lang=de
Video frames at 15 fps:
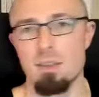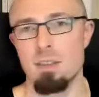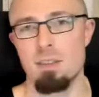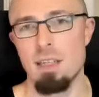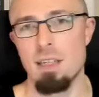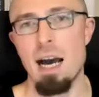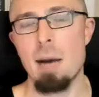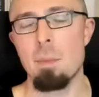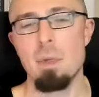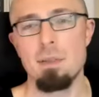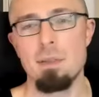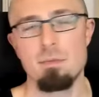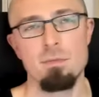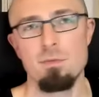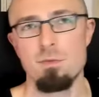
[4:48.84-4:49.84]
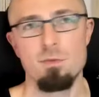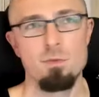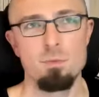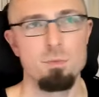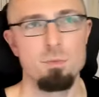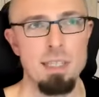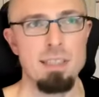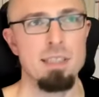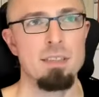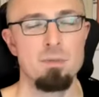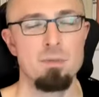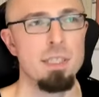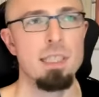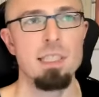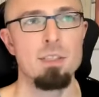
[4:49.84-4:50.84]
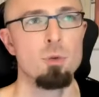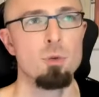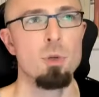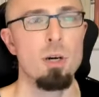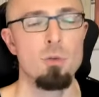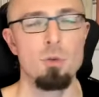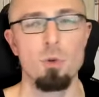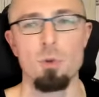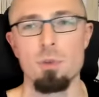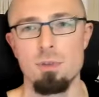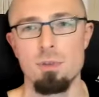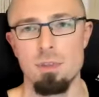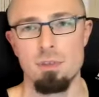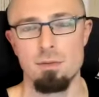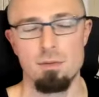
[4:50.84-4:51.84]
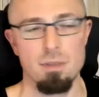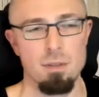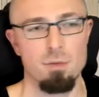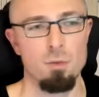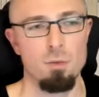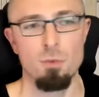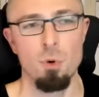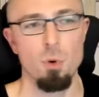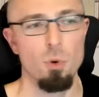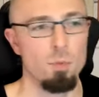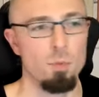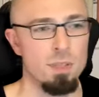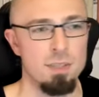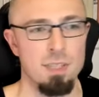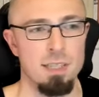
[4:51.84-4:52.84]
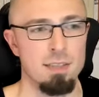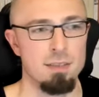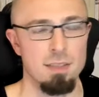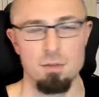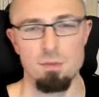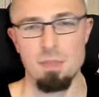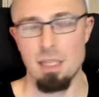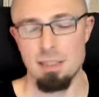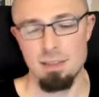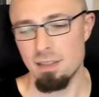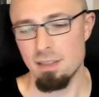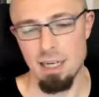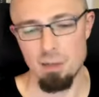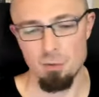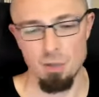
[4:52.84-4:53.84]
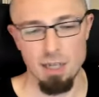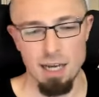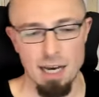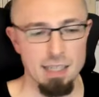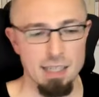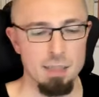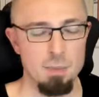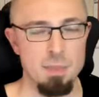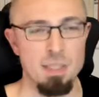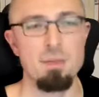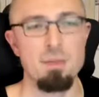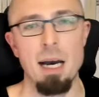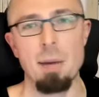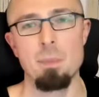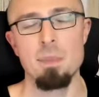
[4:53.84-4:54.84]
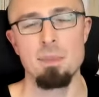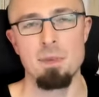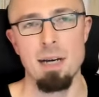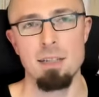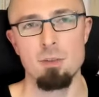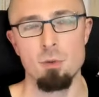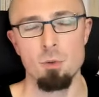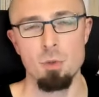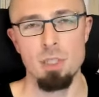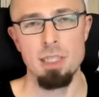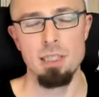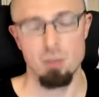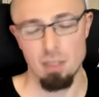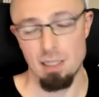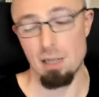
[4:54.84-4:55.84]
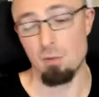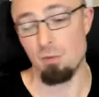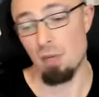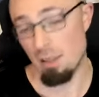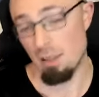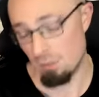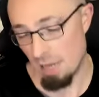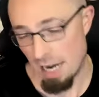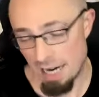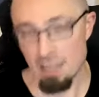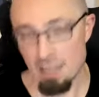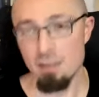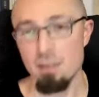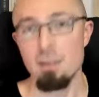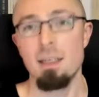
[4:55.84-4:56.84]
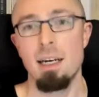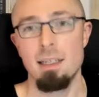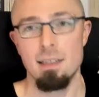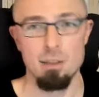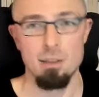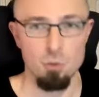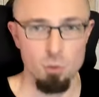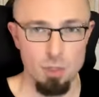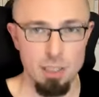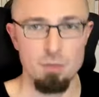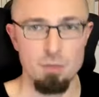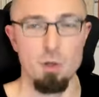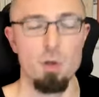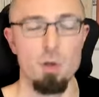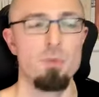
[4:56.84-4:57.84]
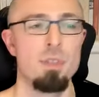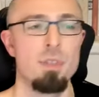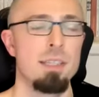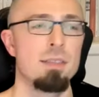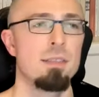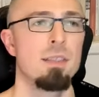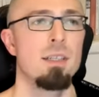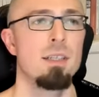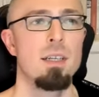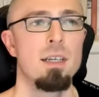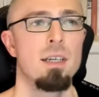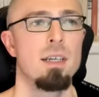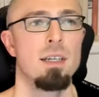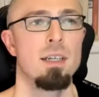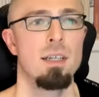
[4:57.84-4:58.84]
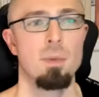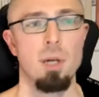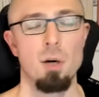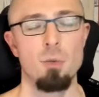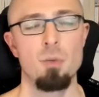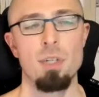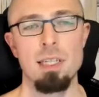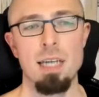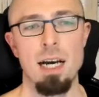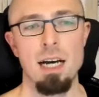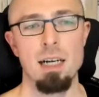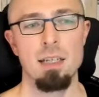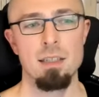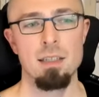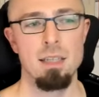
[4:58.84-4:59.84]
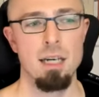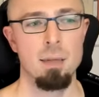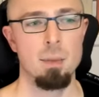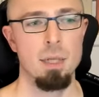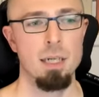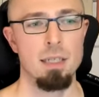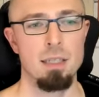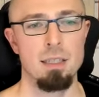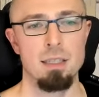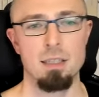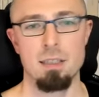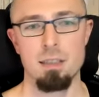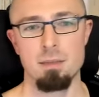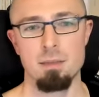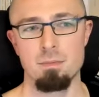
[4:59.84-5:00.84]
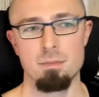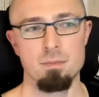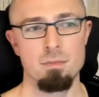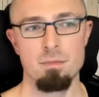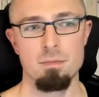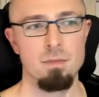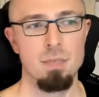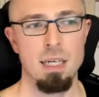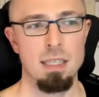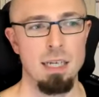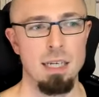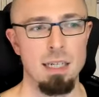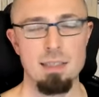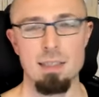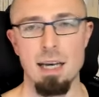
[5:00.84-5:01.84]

der, der Name basiert wirklich nur aufgrund äh, vom Forum. Das hat, also wir sind kein Verlag in dem Sinne. Wir haben zwar Anthologien oder der Verein hat Anthologien veröffentlicht, im Laufe der Jahre, aber ähm, hat alles in